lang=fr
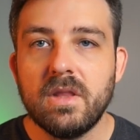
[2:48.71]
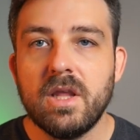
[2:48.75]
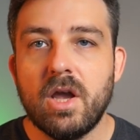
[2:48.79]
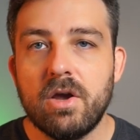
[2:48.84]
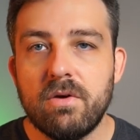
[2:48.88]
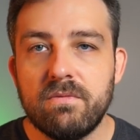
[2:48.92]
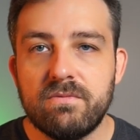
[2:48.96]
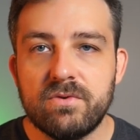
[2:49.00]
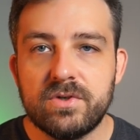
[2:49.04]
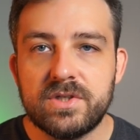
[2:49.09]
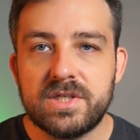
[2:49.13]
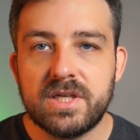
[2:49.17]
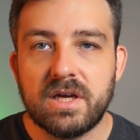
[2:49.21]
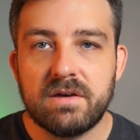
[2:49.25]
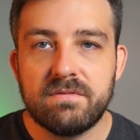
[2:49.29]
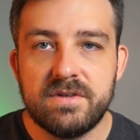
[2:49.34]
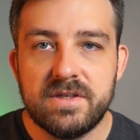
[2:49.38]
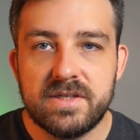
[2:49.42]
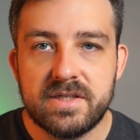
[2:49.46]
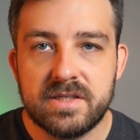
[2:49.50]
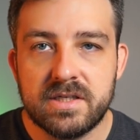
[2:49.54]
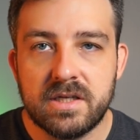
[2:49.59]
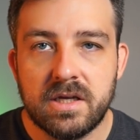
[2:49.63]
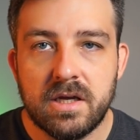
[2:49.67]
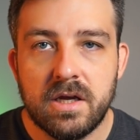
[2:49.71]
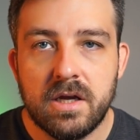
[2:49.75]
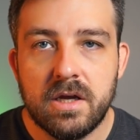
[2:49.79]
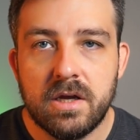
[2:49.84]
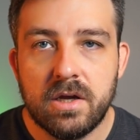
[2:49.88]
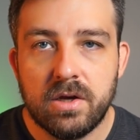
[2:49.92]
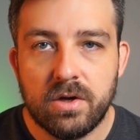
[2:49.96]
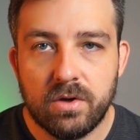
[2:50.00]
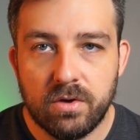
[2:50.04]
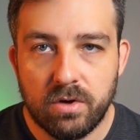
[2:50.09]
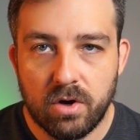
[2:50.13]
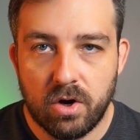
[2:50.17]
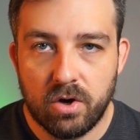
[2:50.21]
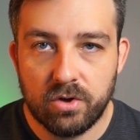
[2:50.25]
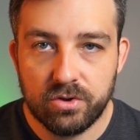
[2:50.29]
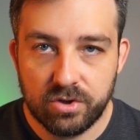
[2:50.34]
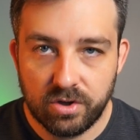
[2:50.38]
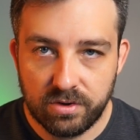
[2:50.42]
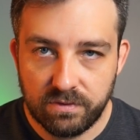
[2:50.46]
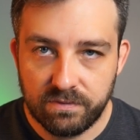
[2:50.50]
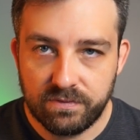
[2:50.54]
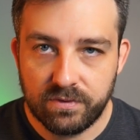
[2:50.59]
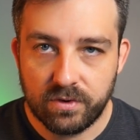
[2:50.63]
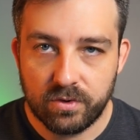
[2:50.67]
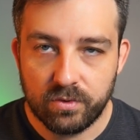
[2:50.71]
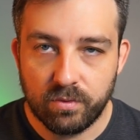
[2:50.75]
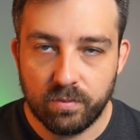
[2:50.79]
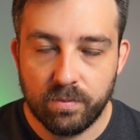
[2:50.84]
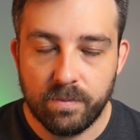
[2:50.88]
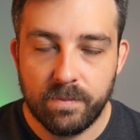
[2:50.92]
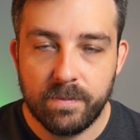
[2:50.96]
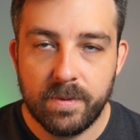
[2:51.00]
vos services euh, en donne for you.